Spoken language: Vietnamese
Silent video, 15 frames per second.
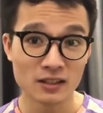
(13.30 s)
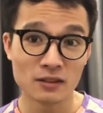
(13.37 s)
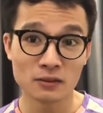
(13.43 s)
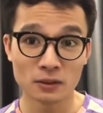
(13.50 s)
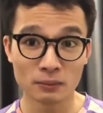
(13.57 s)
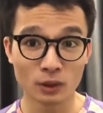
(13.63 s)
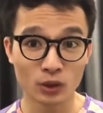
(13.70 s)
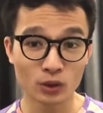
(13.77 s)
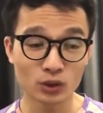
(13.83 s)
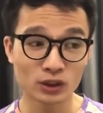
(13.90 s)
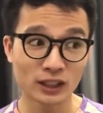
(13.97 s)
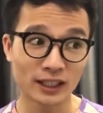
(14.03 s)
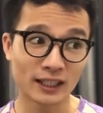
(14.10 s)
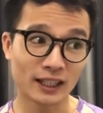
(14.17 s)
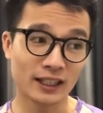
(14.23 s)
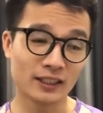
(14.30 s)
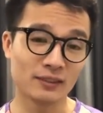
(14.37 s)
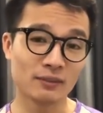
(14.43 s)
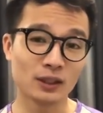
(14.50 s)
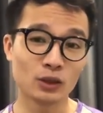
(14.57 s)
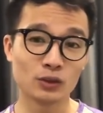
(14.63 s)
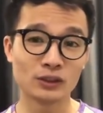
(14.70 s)
Và mẫu giày này thì
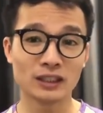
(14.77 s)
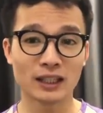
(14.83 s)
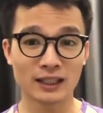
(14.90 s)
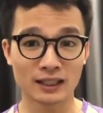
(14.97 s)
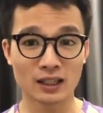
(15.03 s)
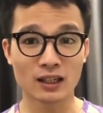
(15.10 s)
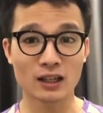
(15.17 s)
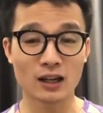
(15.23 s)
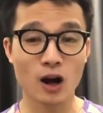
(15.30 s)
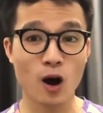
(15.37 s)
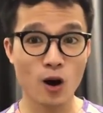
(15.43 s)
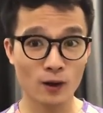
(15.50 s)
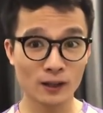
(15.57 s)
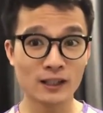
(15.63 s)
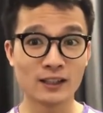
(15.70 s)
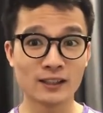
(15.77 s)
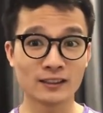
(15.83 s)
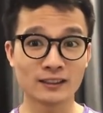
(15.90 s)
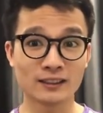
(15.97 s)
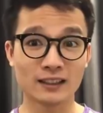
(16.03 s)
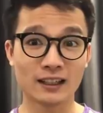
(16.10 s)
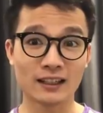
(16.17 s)
bên Hùng nhận order,
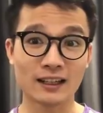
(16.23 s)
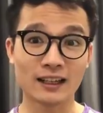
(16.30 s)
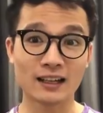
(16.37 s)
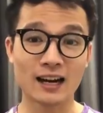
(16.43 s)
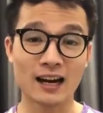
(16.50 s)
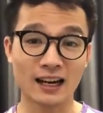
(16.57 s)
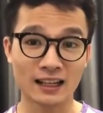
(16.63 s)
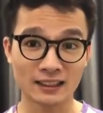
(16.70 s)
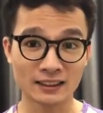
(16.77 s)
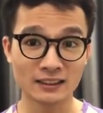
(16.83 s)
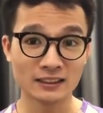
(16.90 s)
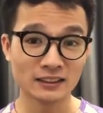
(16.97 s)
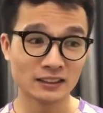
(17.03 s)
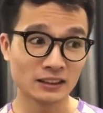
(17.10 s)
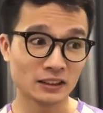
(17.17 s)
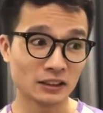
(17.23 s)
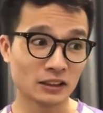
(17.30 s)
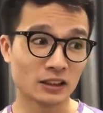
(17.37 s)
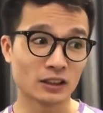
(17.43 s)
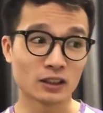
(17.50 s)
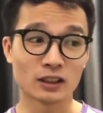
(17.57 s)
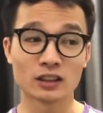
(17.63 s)
tức là đặt hàng
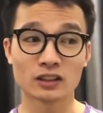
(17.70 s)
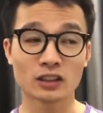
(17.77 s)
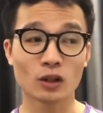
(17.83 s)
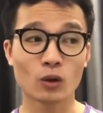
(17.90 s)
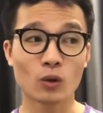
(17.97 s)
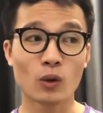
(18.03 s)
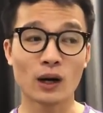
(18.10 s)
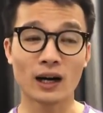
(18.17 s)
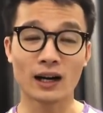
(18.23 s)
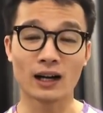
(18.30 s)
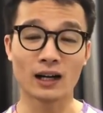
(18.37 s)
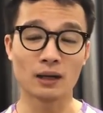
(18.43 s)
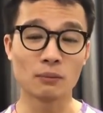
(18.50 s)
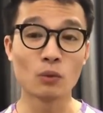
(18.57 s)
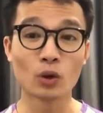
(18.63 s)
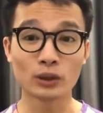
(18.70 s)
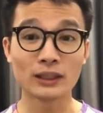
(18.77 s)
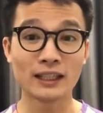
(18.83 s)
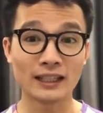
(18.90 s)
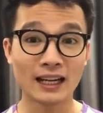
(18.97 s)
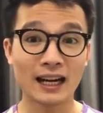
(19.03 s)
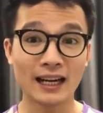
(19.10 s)
ờ, Sau khoảng 1
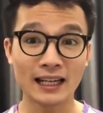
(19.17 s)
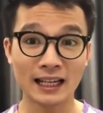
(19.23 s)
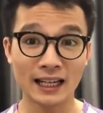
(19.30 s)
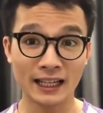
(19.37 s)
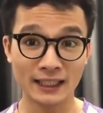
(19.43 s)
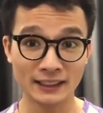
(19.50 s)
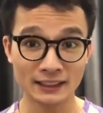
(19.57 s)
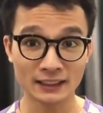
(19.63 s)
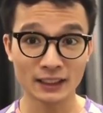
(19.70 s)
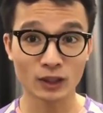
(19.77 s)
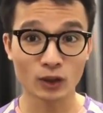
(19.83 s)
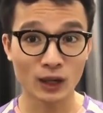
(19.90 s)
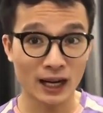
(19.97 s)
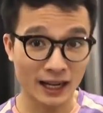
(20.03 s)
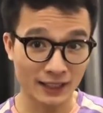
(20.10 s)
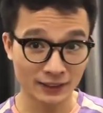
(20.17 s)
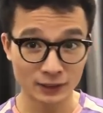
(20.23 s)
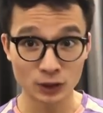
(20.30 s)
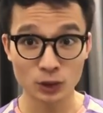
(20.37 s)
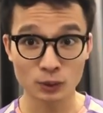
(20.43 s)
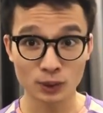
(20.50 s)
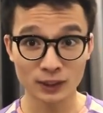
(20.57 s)
đến 2 ngày thì sẽ có hàng gửi
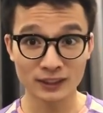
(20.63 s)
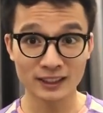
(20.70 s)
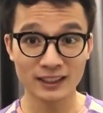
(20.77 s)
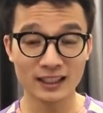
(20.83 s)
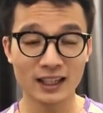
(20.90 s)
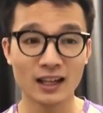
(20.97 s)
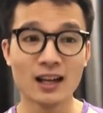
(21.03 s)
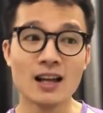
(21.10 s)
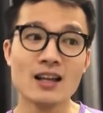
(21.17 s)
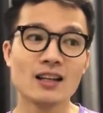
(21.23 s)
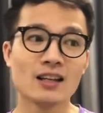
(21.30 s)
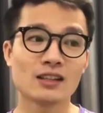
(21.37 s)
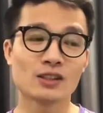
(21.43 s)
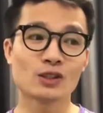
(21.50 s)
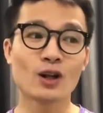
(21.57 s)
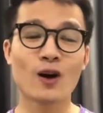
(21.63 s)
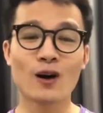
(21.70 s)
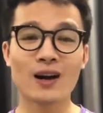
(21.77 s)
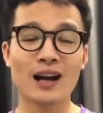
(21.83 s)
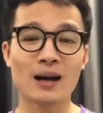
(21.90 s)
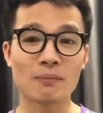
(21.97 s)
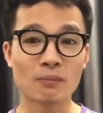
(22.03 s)
cho mọi người nhé Do
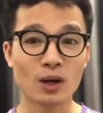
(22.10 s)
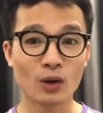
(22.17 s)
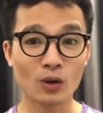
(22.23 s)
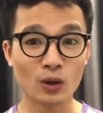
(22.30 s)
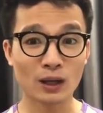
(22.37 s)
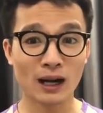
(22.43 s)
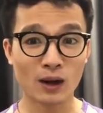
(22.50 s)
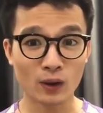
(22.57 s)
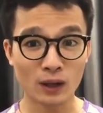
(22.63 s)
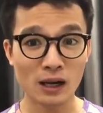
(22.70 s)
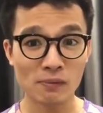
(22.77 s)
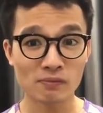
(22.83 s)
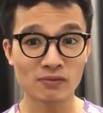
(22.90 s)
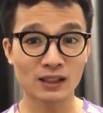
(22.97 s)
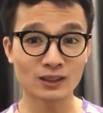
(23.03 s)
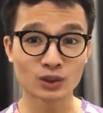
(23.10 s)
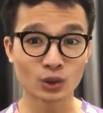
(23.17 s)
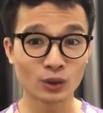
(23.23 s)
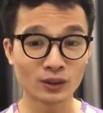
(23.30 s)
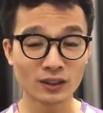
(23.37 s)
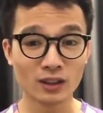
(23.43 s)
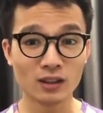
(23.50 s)
là mẫu cao cấp và số
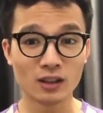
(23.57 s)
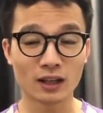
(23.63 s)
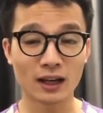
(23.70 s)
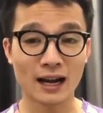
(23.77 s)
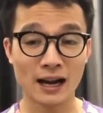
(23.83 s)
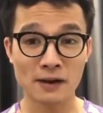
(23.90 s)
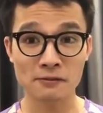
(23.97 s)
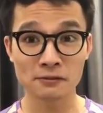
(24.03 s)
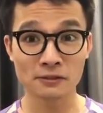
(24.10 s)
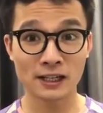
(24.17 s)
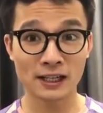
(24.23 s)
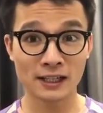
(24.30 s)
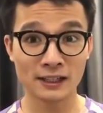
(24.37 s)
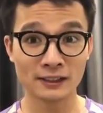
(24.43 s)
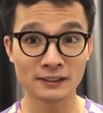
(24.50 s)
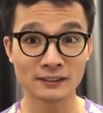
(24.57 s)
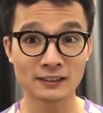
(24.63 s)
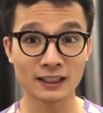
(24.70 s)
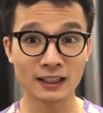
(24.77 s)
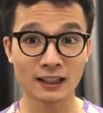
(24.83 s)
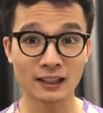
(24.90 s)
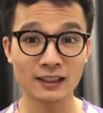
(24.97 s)
lượng hàng về thì
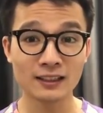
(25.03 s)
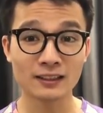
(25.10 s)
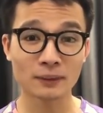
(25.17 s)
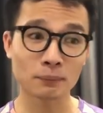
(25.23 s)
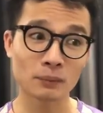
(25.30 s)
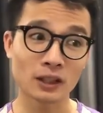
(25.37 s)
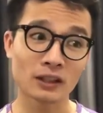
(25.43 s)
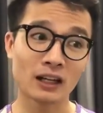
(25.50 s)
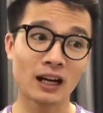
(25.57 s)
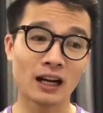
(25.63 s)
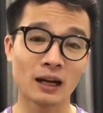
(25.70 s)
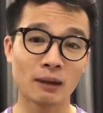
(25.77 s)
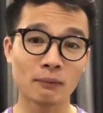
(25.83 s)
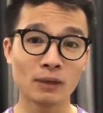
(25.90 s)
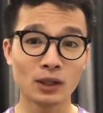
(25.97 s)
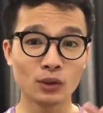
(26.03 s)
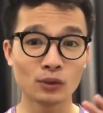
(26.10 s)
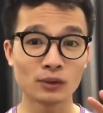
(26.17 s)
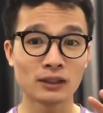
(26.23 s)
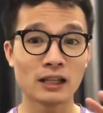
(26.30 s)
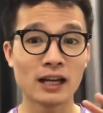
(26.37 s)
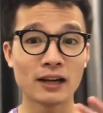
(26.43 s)
rất là ít Đặc biệt là bên
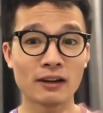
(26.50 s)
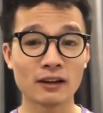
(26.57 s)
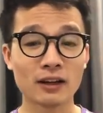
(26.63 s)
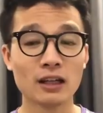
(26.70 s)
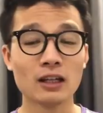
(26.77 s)
Hùng để